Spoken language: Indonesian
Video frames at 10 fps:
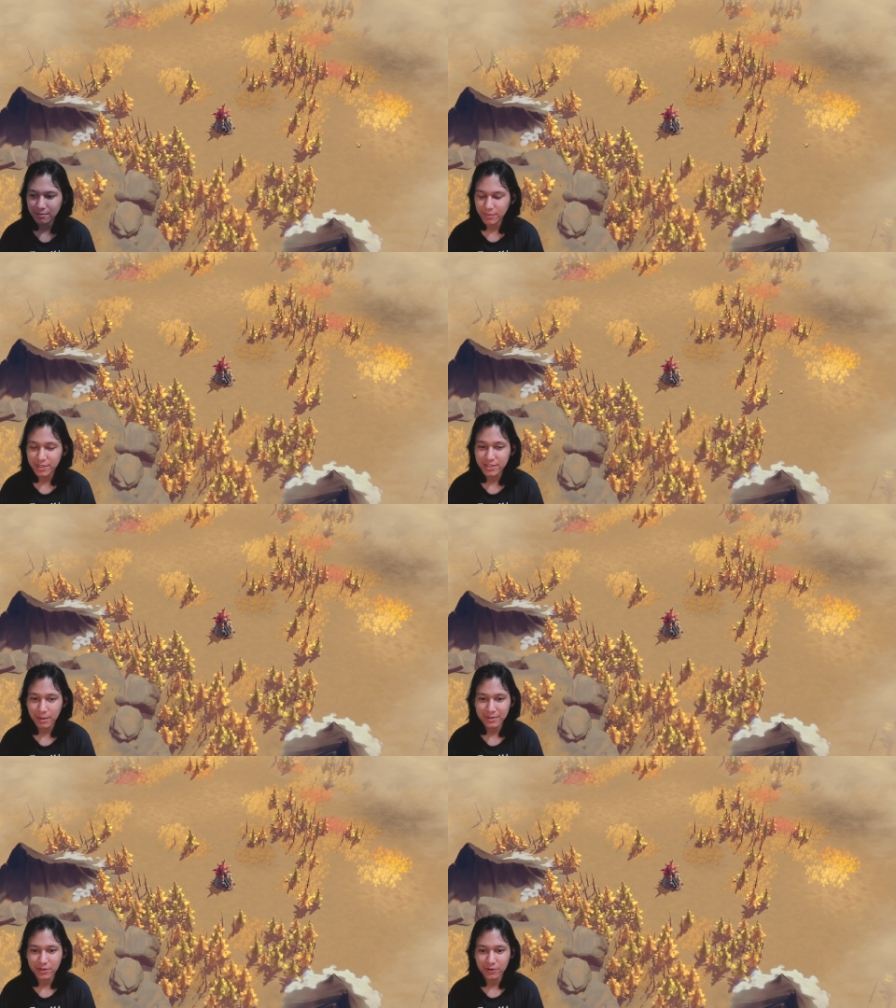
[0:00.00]
Bisa
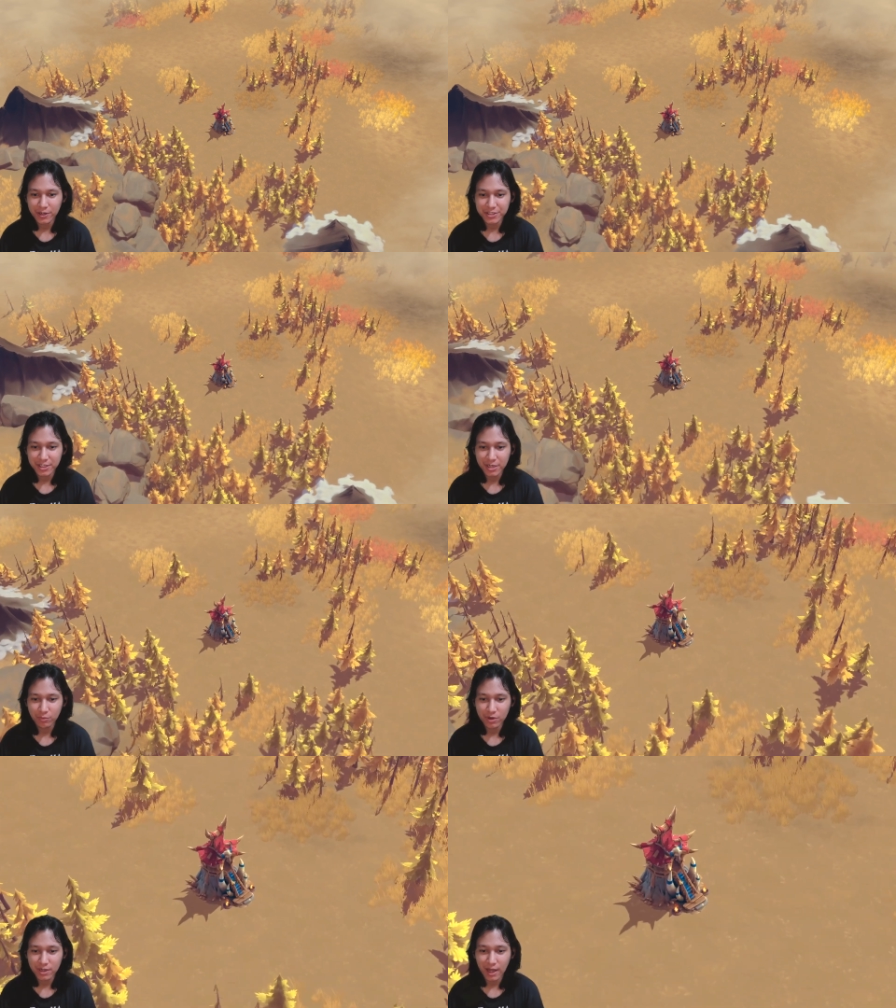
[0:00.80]
bahasa Indonesia. Jadi
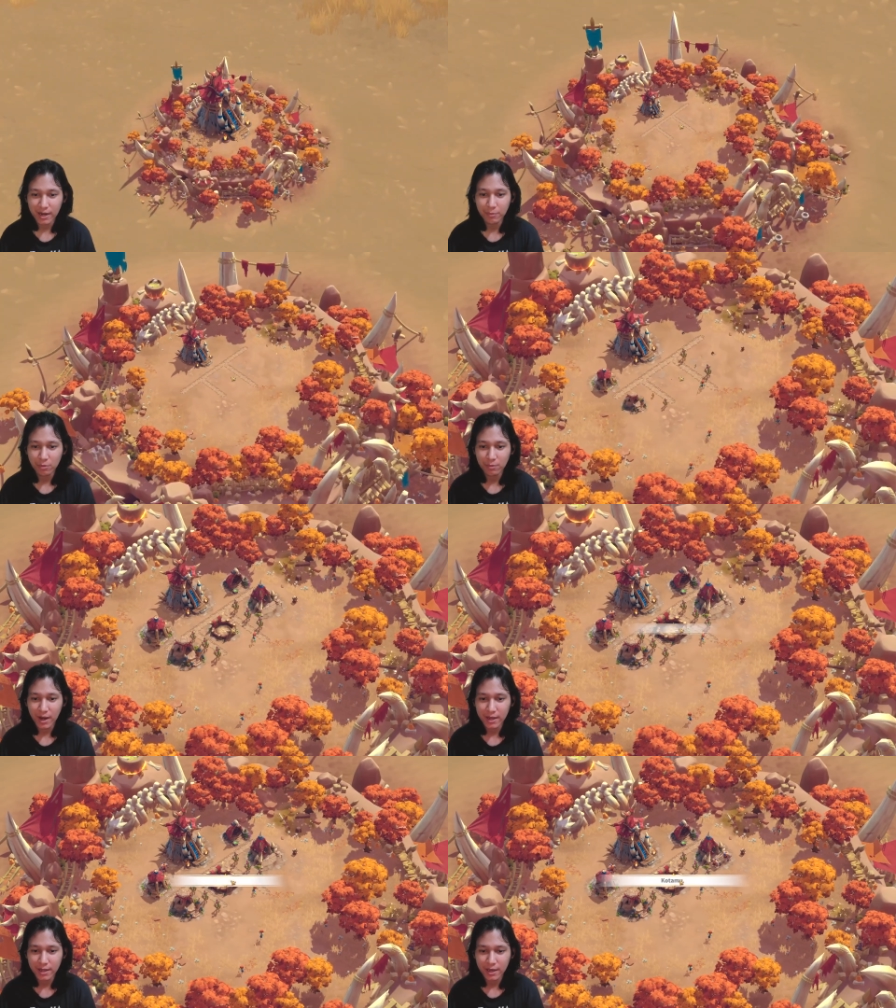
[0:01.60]
buat kalian yang baru
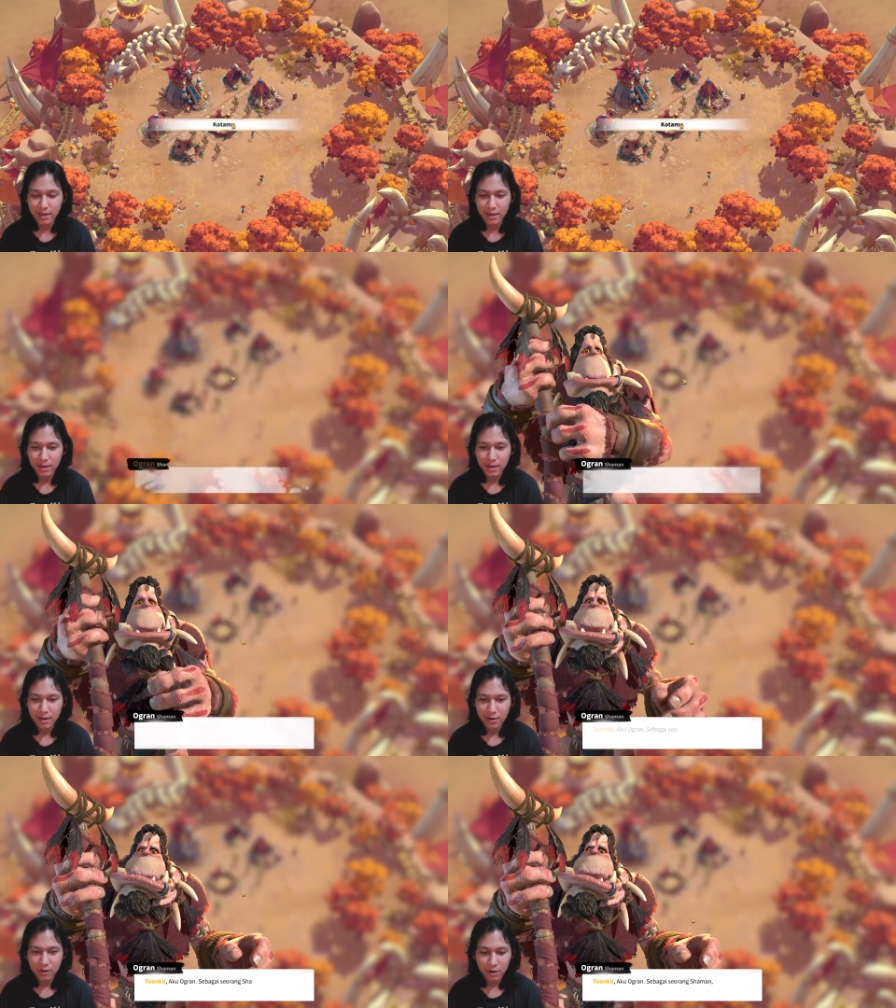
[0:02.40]
ya.
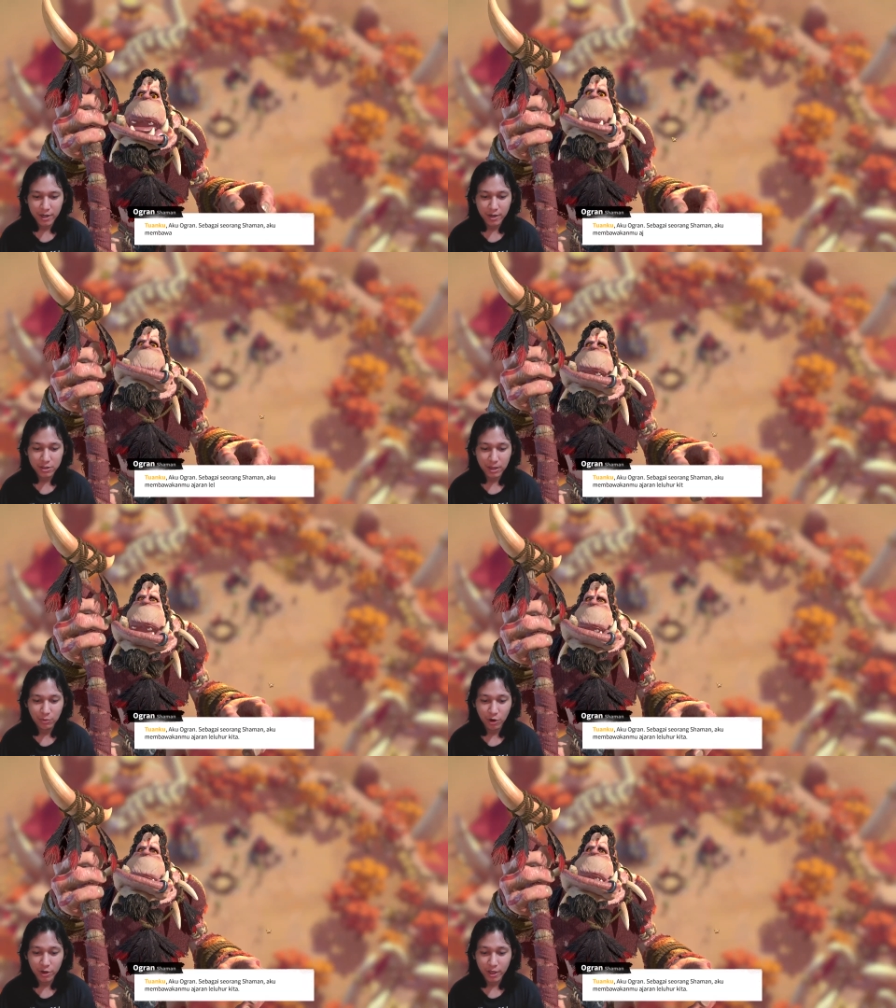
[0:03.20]
Oh ini
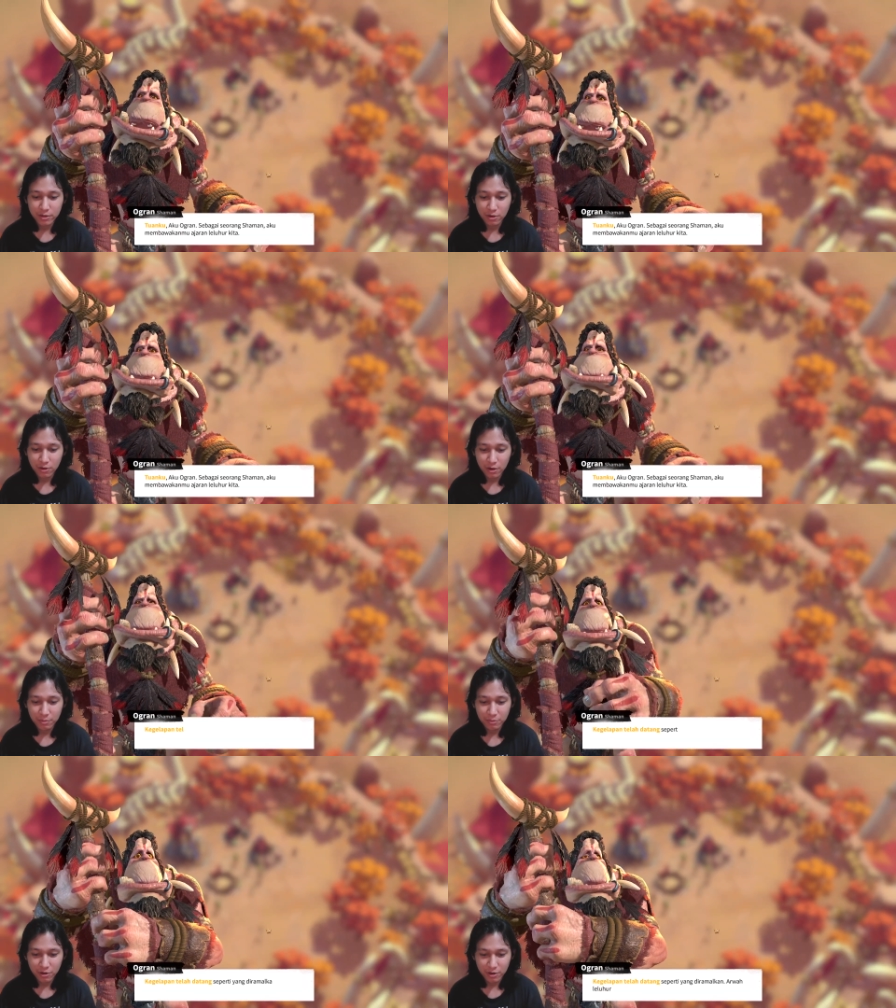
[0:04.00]
kotamu, oke. Okay. Lord
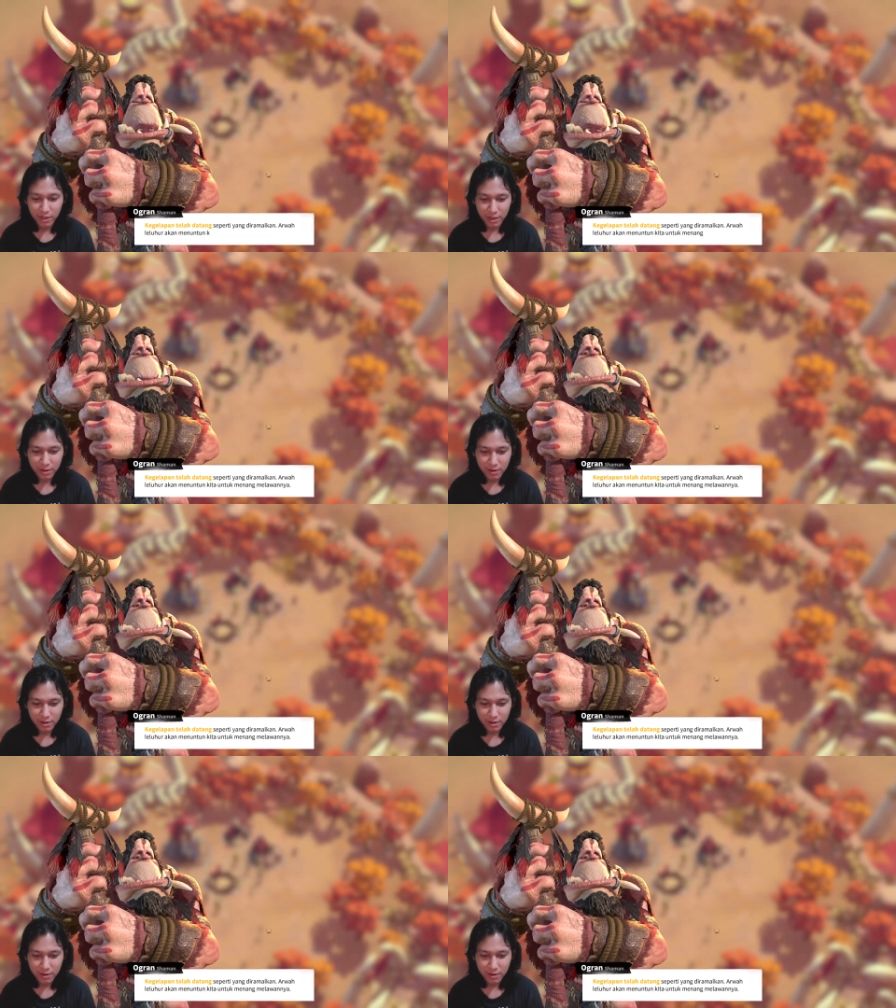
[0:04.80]
Mod, oke. Okay.